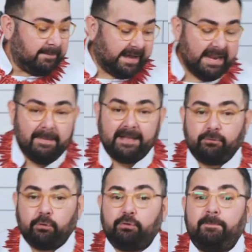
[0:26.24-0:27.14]
karamel
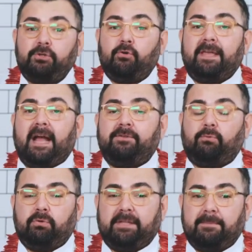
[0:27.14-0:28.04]
sosu birçok yerde
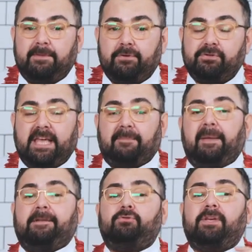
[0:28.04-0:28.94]
kullanabiliyoruz.
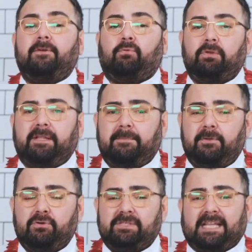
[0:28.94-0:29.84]
Ekmeğin üzerine
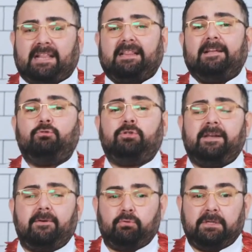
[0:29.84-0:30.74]
kullanabiliyoruz, tatlıların
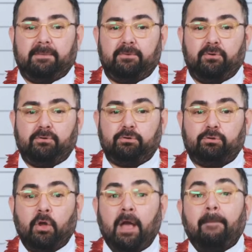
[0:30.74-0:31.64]
üzerine kullanabiliyoruz.
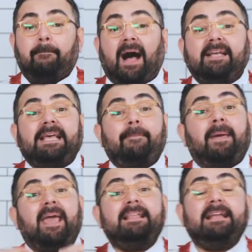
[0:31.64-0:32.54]
Bazen
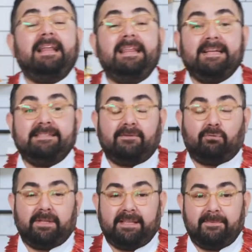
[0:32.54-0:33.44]
peynirlerin yanında
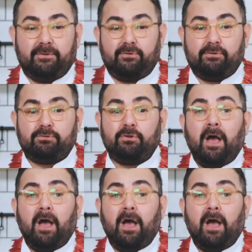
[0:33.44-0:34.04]
kullanabiliyoruz.